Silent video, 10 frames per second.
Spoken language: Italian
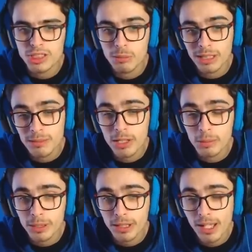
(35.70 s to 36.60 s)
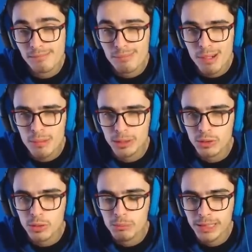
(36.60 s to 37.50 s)
sistemati meglio perché per il
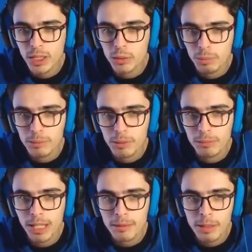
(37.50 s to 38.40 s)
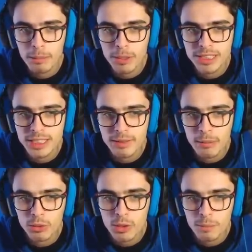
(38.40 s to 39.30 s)
momento mi danno un po' di problemi, vabbè poi li
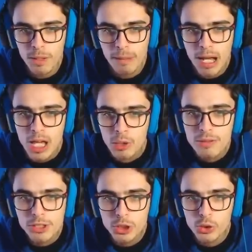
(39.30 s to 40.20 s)
sistemiamo, non è un problema. Qui invece ho